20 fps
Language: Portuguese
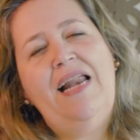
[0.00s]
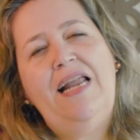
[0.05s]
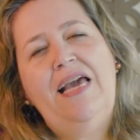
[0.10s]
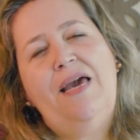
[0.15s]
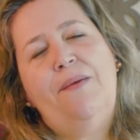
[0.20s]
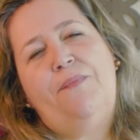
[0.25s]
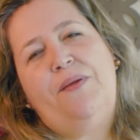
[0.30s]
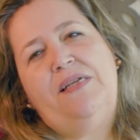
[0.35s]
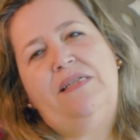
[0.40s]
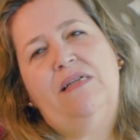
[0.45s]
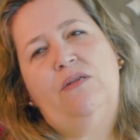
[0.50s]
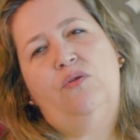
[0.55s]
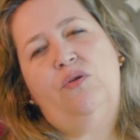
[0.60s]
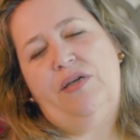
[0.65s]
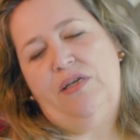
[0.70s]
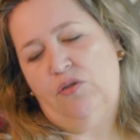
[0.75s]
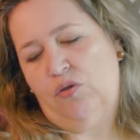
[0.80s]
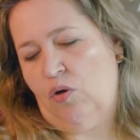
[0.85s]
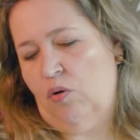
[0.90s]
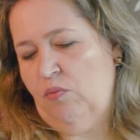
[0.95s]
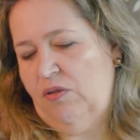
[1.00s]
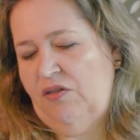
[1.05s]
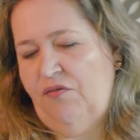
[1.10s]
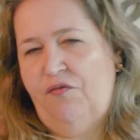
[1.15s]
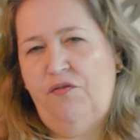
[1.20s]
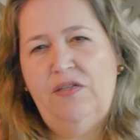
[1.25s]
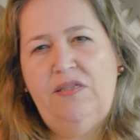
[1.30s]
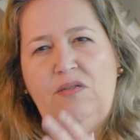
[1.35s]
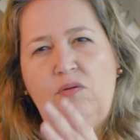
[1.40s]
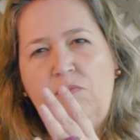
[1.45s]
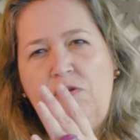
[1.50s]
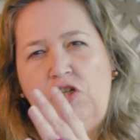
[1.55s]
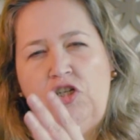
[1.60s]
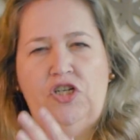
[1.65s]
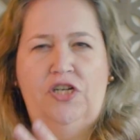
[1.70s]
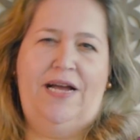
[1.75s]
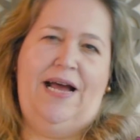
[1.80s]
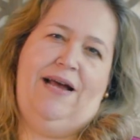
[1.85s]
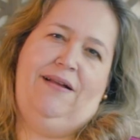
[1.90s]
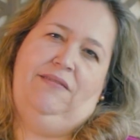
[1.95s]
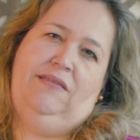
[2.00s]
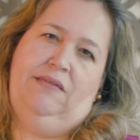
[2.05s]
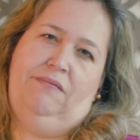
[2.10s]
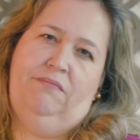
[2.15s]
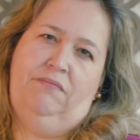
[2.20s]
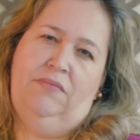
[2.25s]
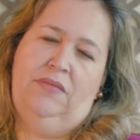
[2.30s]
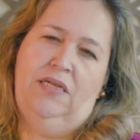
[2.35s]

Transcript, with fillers: aí ele representou isso como se fosse uma escada.